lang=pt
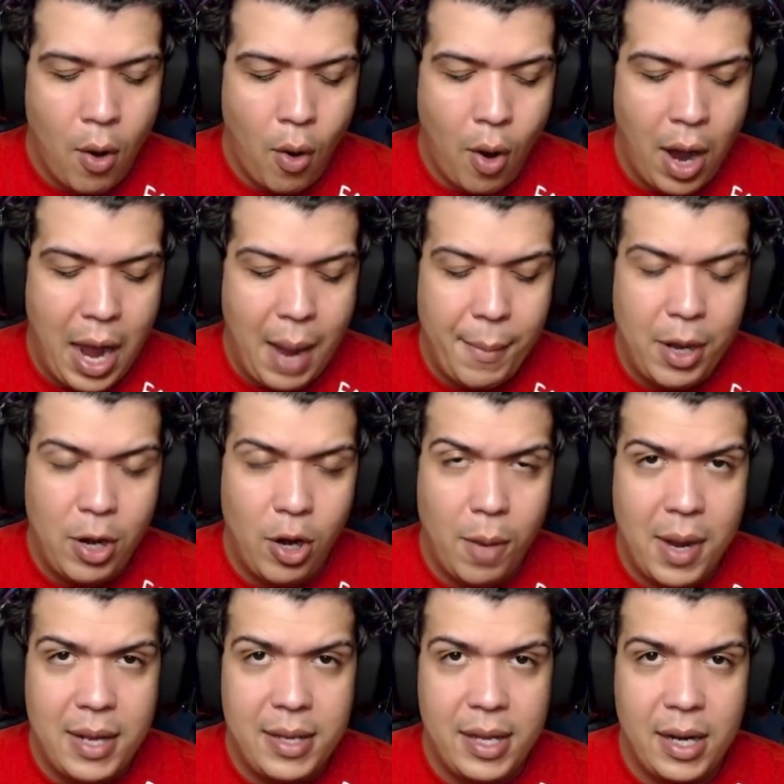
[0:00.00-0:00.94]
Ó, a
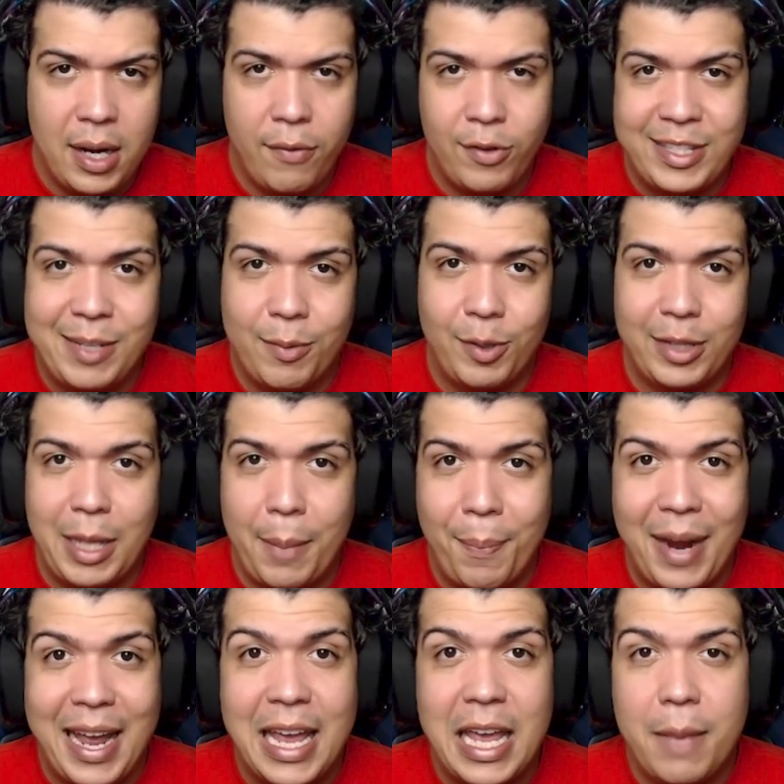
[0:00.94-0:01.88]
melhor maneira é você botar
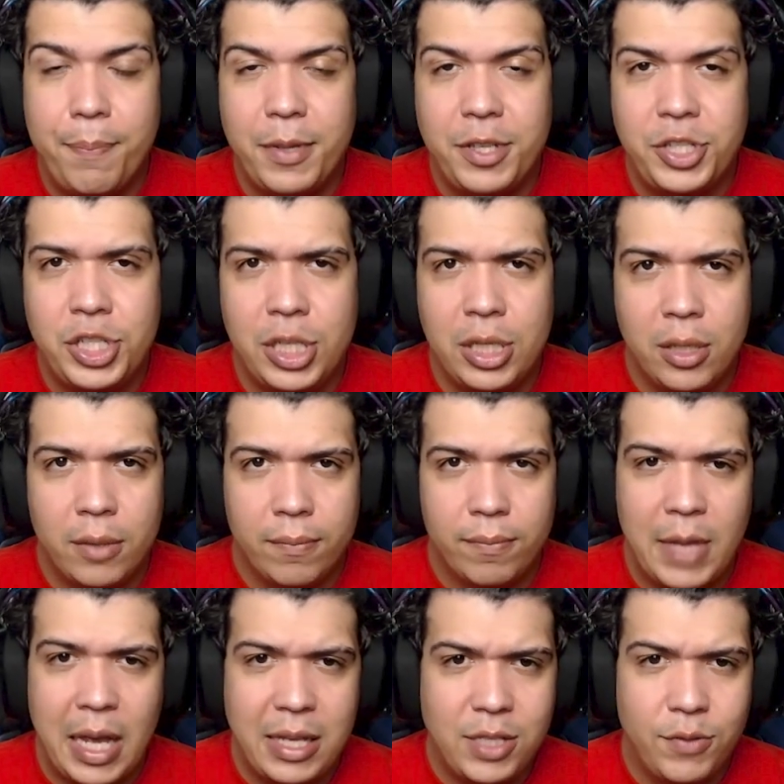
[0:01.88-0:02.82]
para repetir,
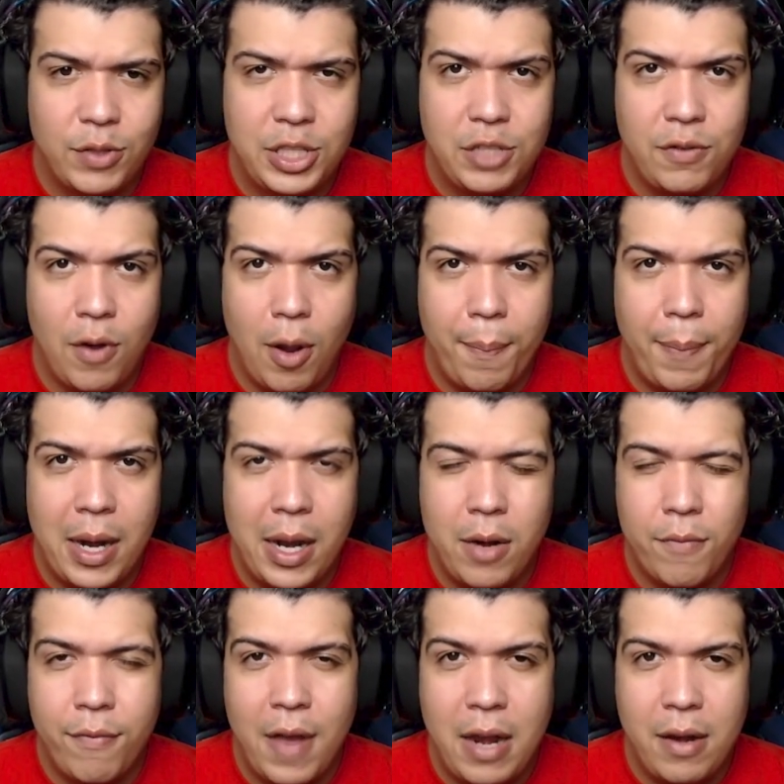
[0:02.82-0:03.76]
tá? Se você tiver um
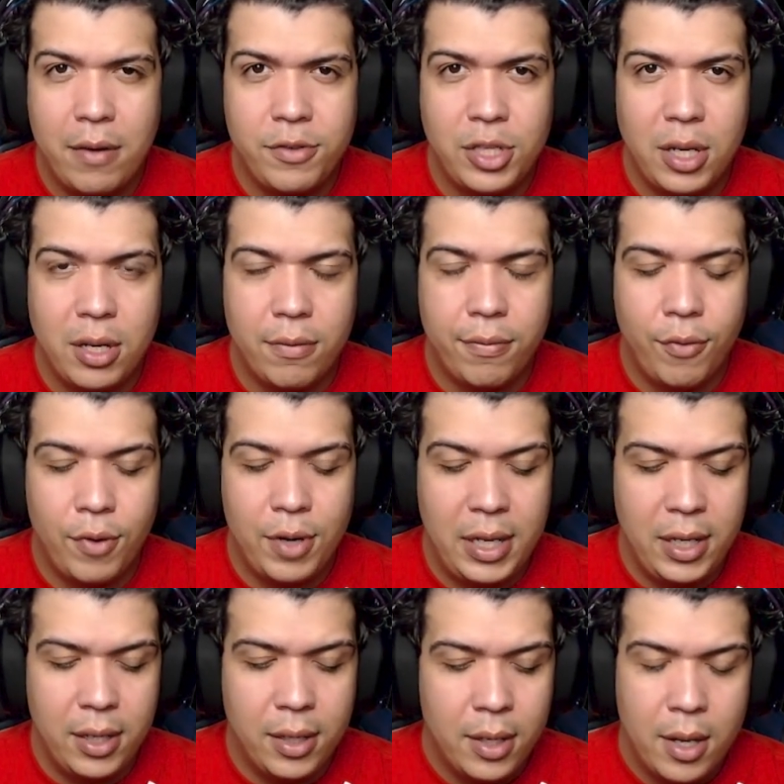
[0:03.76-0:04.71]
aparelho velho de telefone
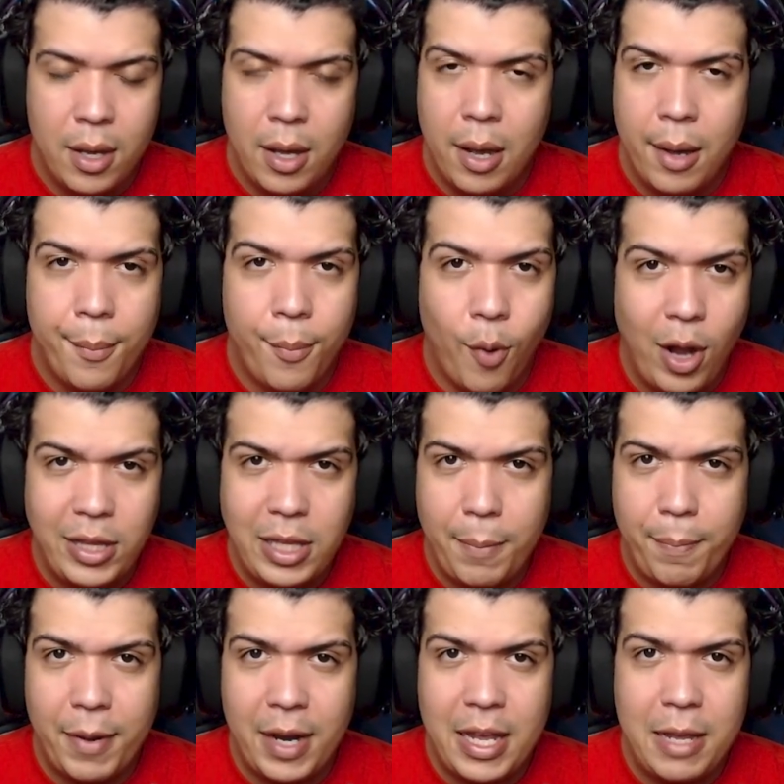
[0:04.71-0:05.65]
aí,
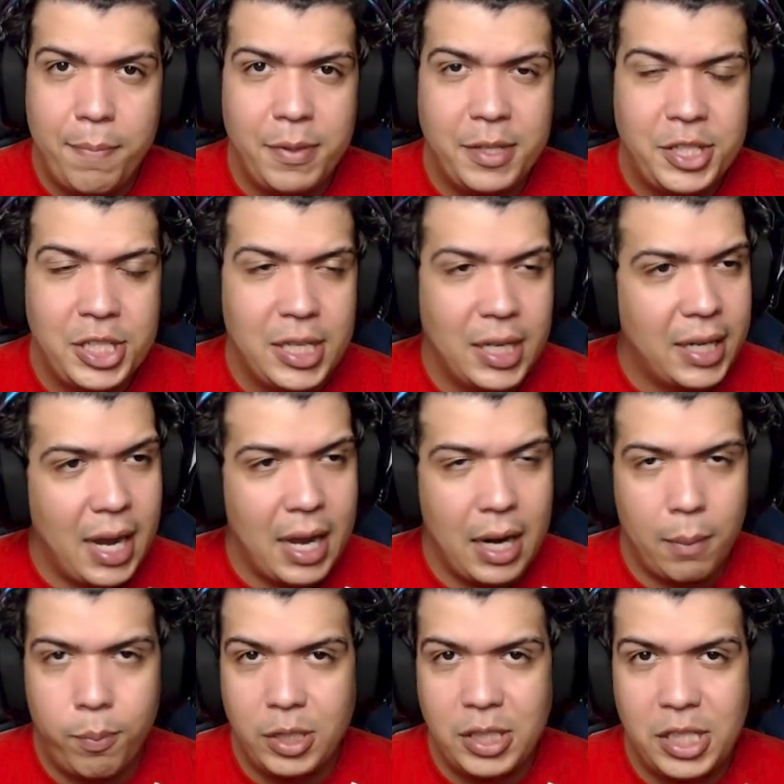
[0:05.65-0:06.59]
bota para repetir,
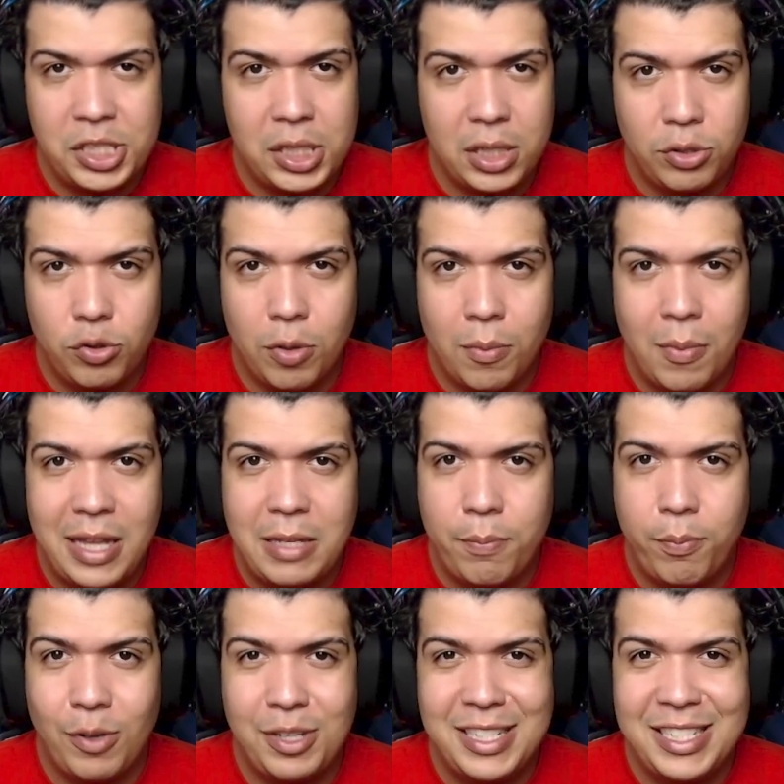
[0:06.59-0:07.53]
cara. Pode deixar na tomada
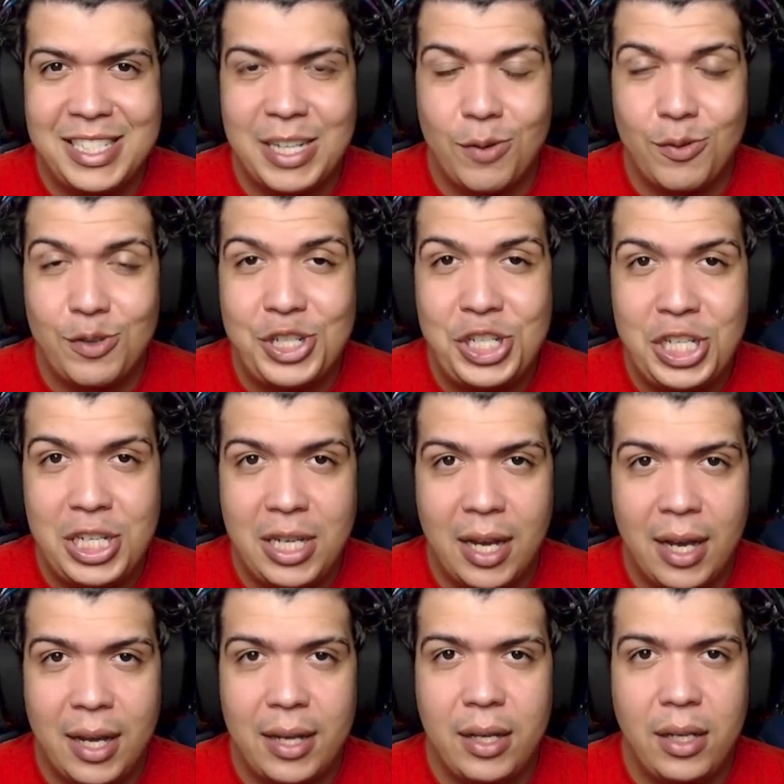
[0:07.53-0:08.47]
e pode deixar o
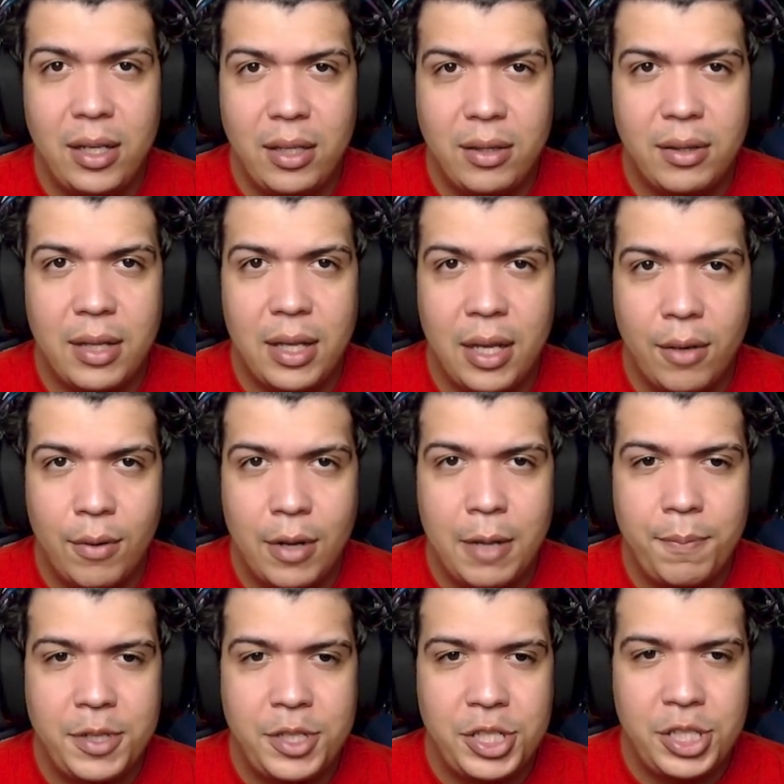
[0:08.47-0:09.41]
dia inteiro
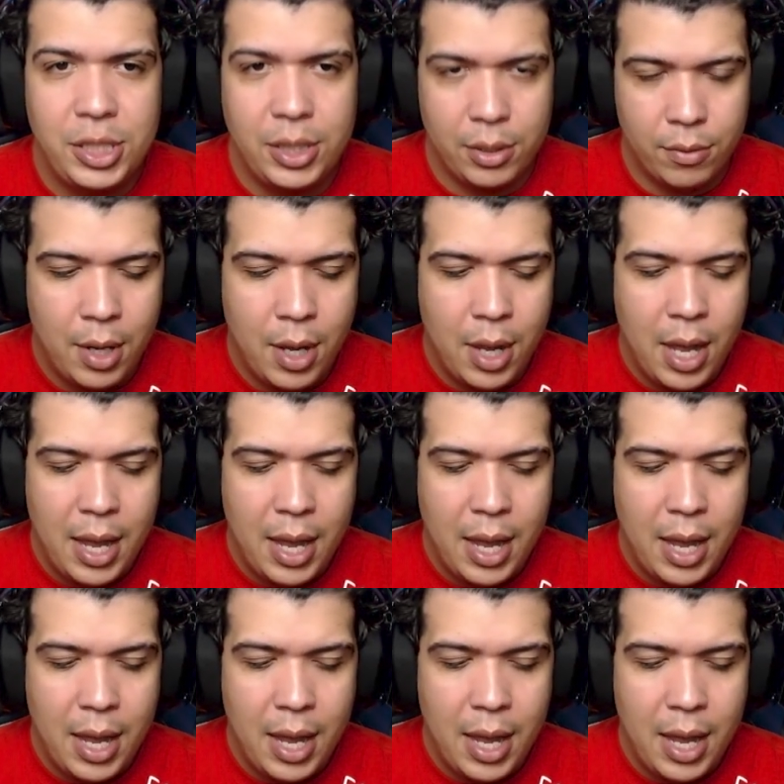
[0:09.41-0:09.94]
repetindo.